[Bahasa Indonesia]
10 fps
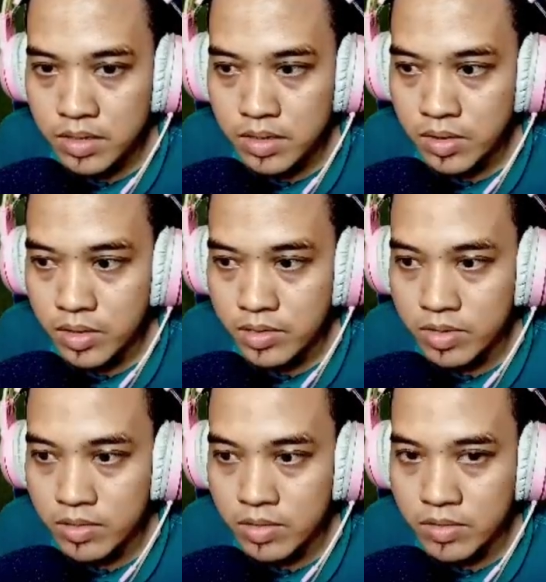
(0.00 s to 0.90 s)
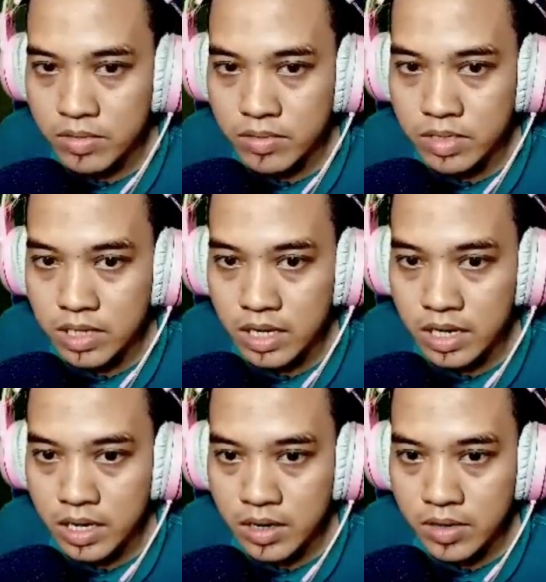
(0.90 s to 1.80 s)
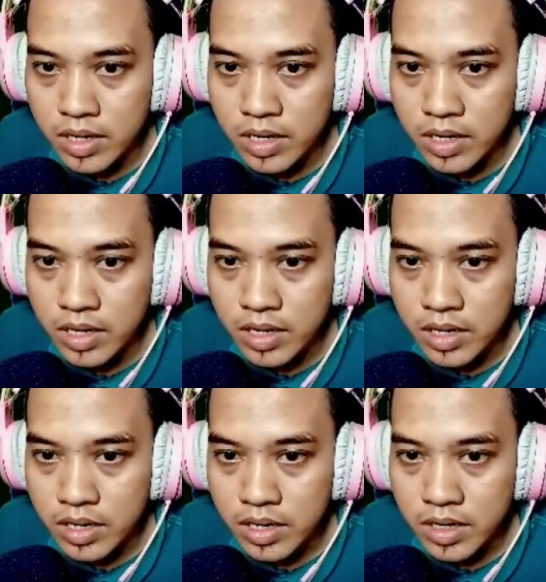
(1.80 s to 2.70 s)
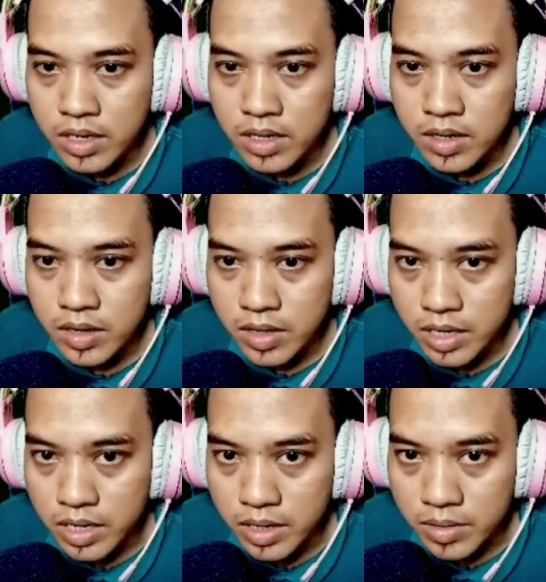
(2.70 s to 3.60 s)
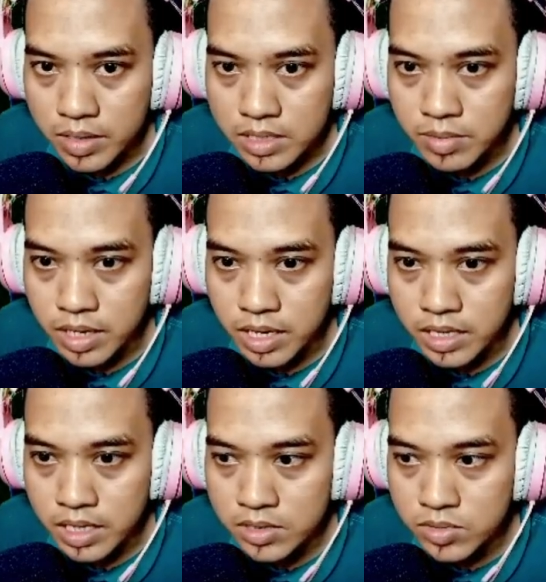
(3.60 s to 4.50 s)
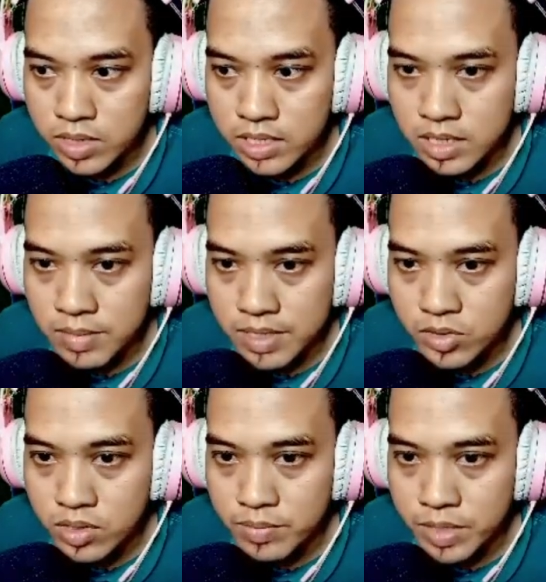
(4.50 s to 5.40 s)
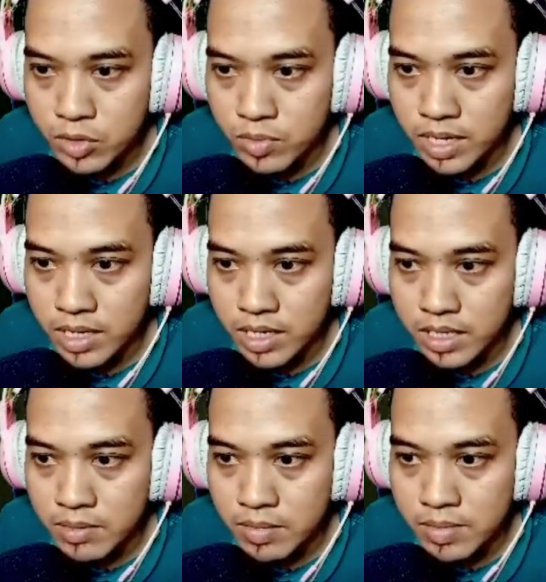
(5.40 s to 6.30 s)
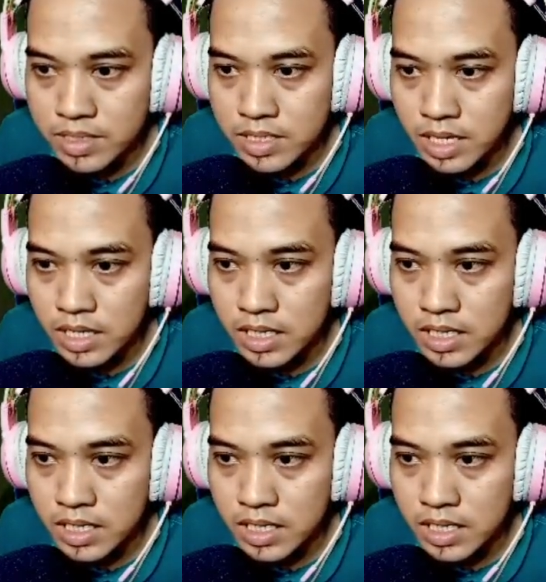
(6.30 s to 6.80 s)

oh ini udah udah udah terang ya oke okay. oke okay. sebaiknya kita langsung aja masuk ke pintu belakang dan membersihkan